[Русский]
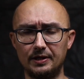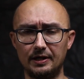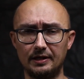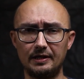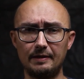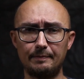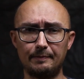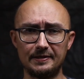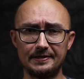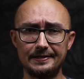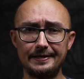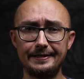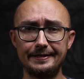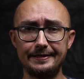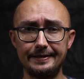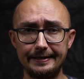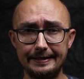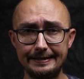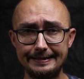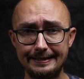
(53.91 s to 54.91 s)
когда
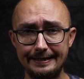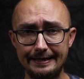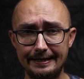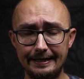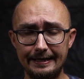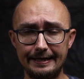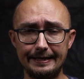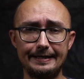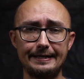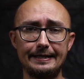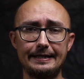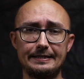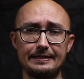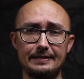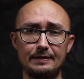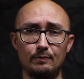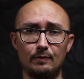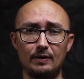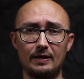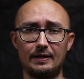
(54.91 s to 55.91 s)
последний раз я
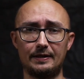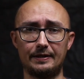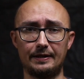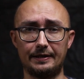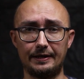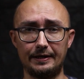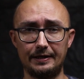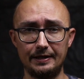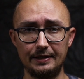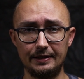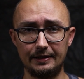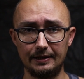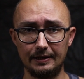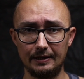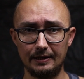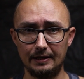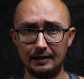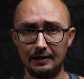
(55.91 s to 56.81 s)
снимал на таких